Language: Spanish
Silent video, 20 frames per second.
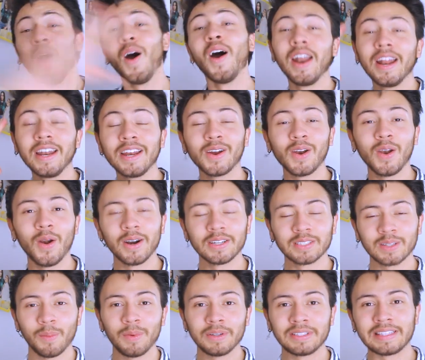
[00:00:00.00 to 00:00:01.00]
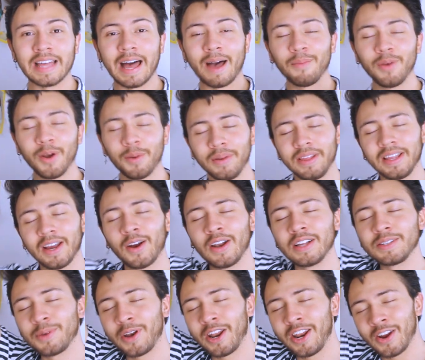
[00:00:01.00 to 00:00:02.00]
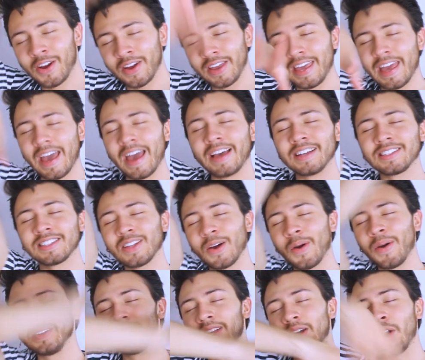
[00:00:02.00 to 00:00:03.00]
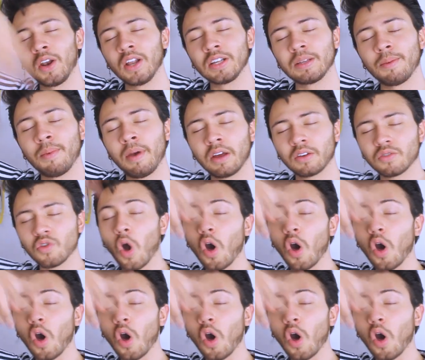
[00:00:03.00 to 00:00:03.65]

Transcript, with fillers: Hola Nicolás, ¿cómo está? Mi nombre es Nicolás Moreno y esto es Nicolás M.